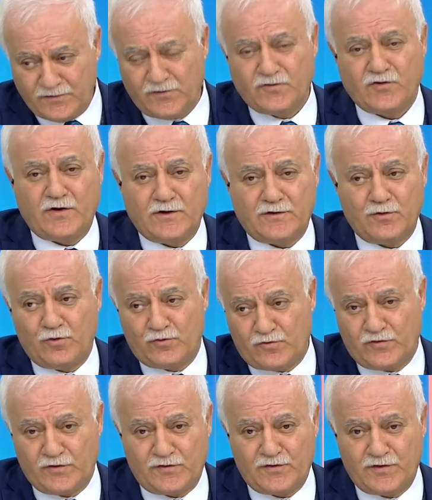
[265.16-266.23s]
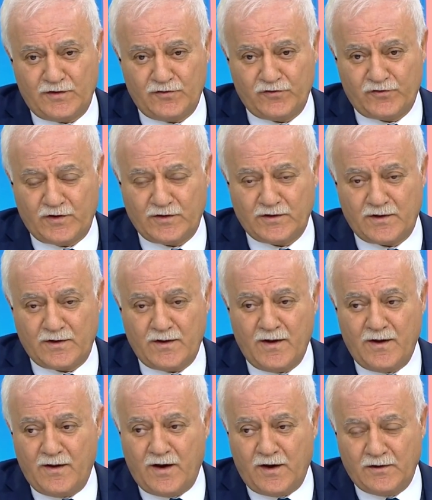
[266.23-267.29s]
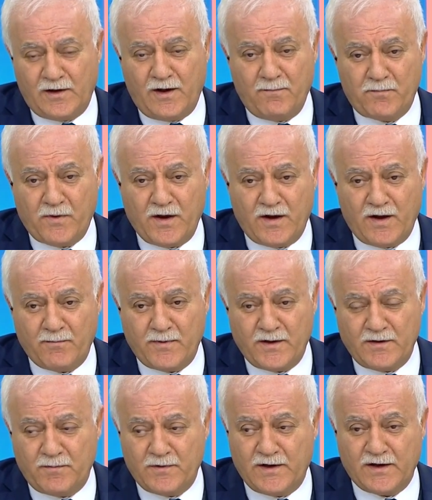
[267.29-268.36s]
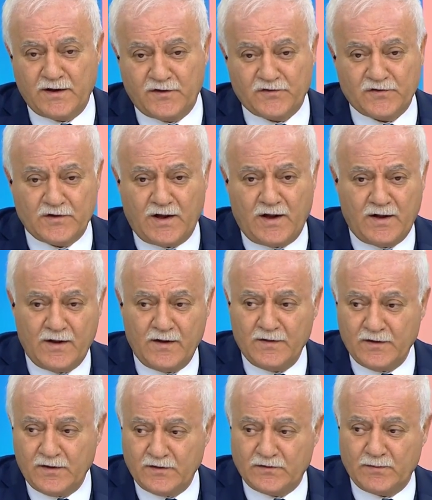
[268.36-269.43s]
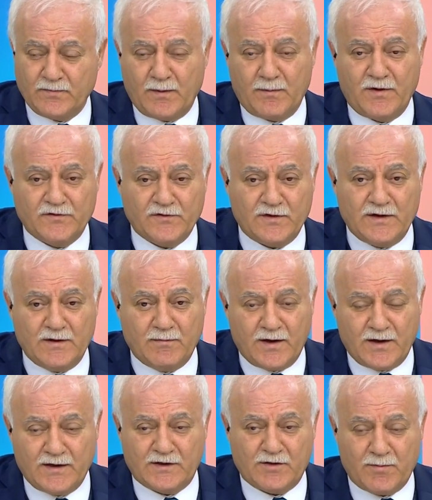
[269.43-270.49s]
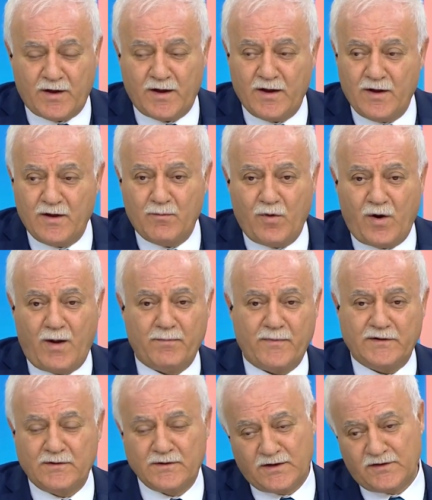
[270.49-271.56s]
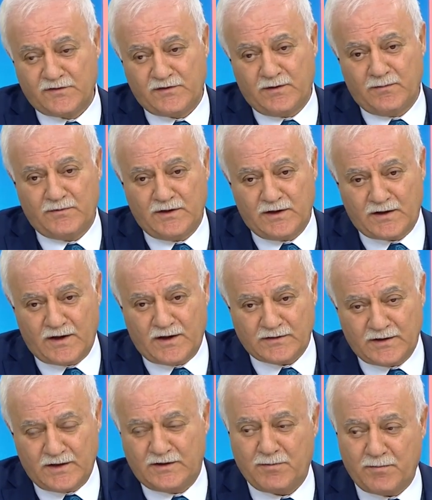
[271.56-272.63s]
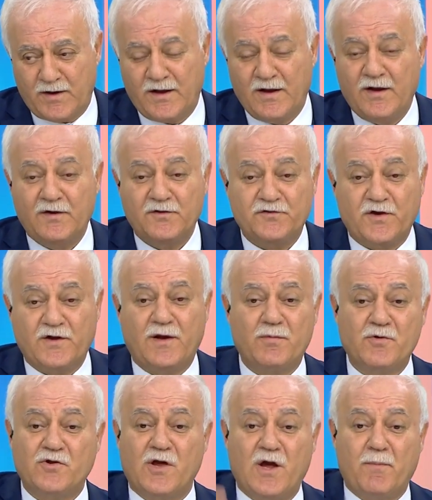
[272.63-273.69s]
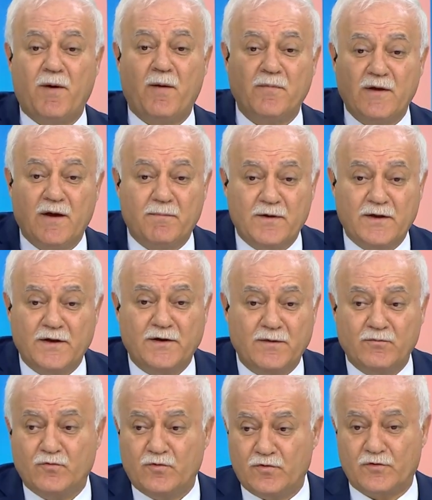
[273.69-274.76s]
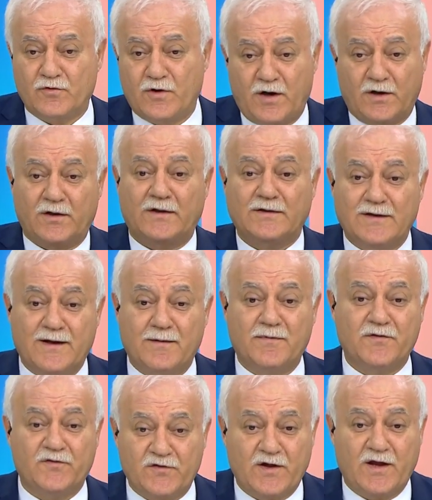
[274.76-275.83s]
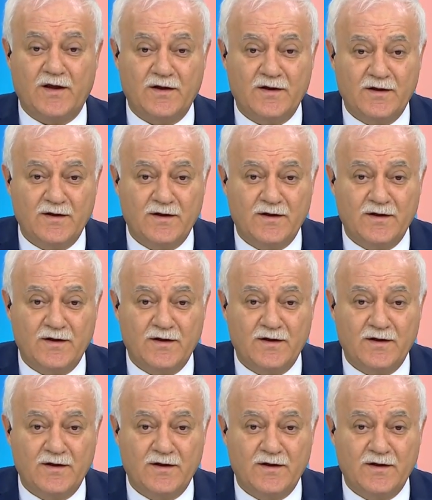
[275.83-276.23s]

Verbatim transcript: Nasıl cennete götüreceksin insanları? Allah'ın peygamberi bile kızına kızım namazını ihmal etme. Muhammed'in kızıyım diye rahat etme. Sana bir şey yapamayabilirim diyor Allah dilemezse.